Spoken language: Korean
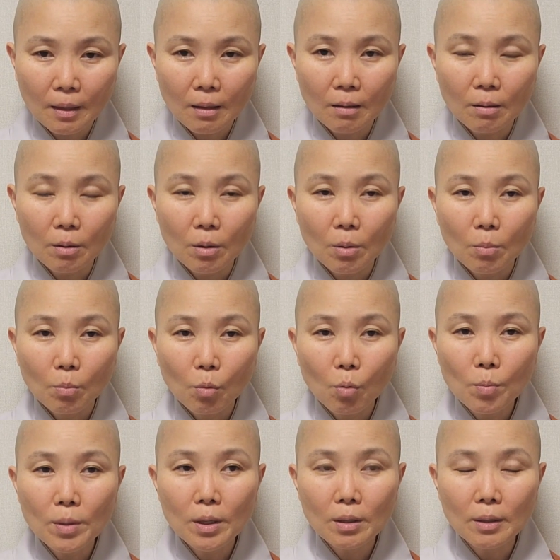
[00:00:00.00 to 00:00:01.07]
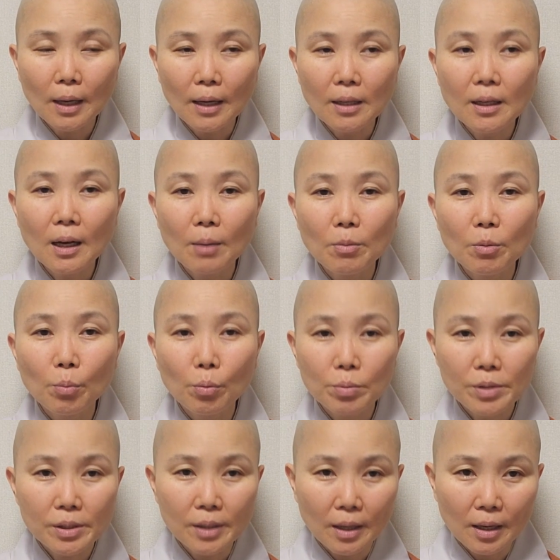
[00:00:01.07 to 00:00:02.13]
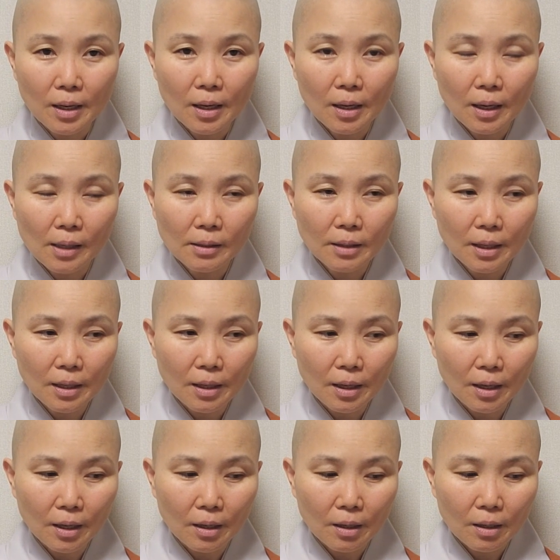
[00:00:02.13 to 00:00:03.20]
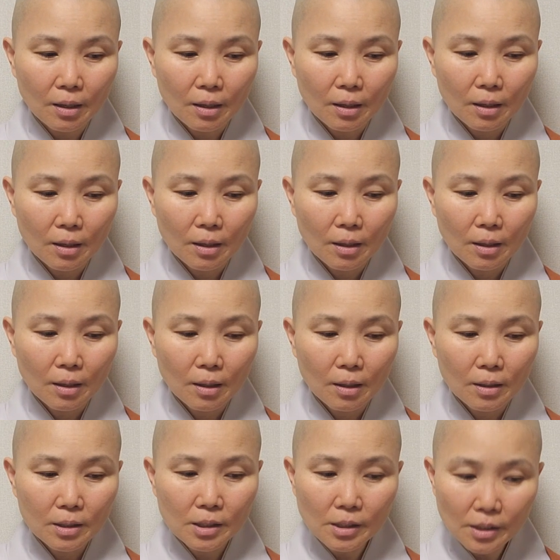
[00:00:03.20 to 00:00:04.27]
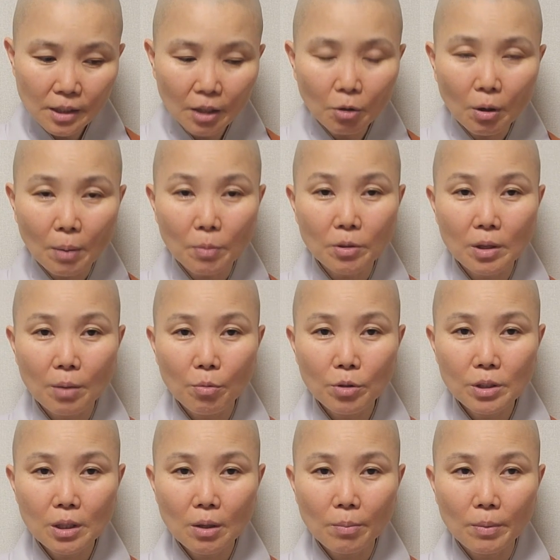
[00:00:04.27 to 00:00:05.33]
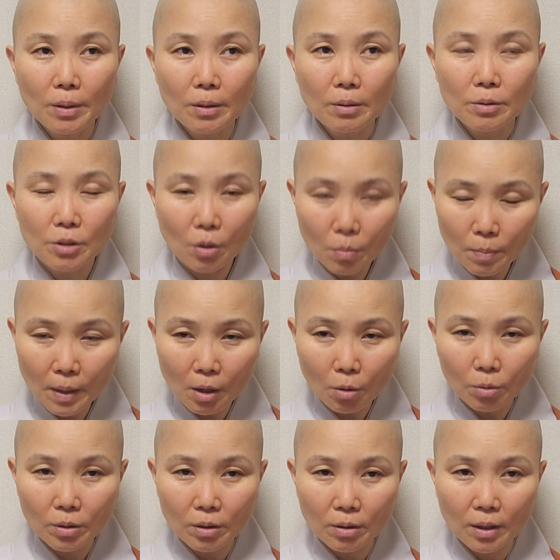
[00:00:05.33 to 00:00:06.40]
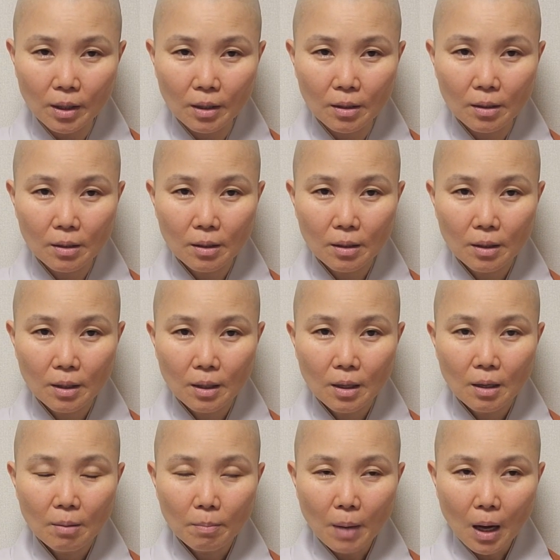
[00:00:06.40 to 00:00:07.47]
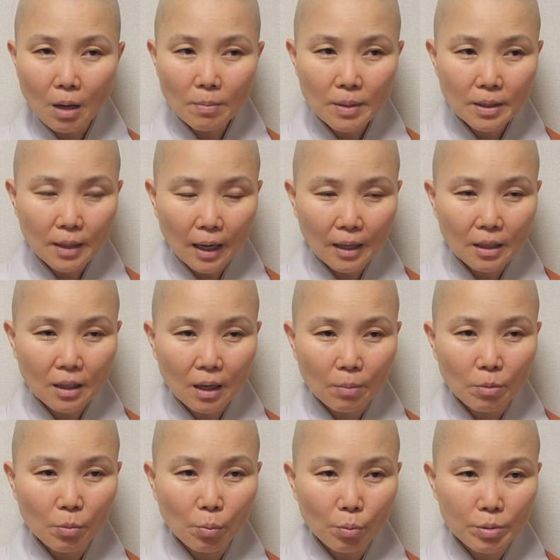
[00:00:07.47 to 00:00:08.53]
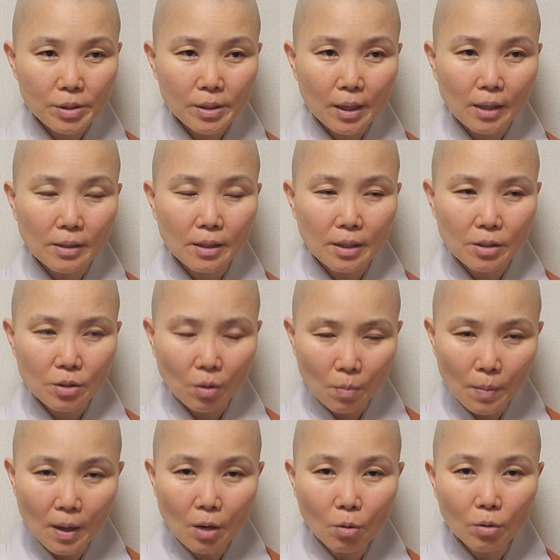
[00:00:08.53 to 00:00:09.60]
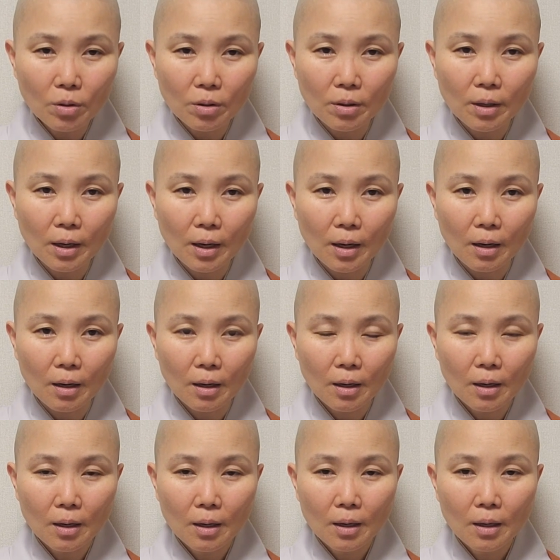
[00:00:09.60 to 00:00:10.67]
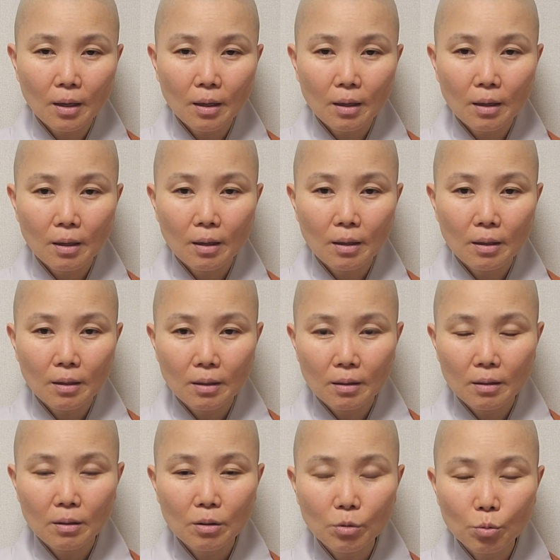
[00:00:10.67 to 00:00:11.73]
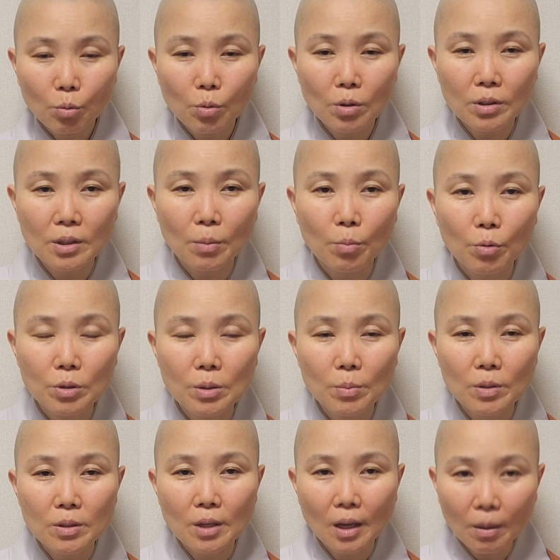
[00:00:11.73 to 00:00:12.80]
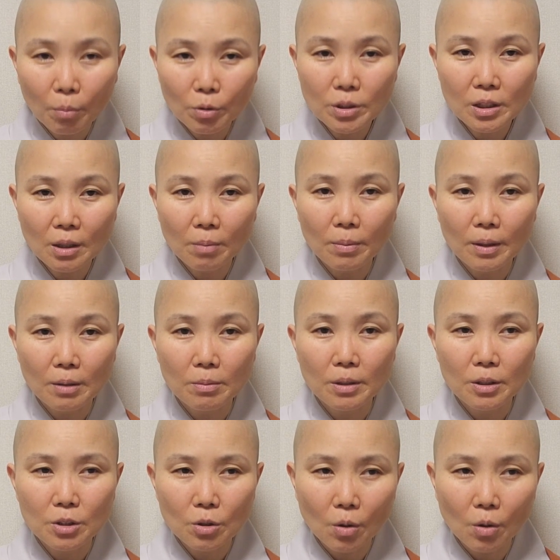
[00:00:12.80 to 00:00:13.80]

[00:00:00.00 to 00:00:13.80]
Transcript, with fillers: 그러니까 몸이 나인가 한번 봅시다 할 때에 실제로 한번 해보시라면 정말로 그런가 마음이 나인가 한번 봅시다 할 때 정말로 그런가 그 동영상 보시면서 해보시란 말입니다.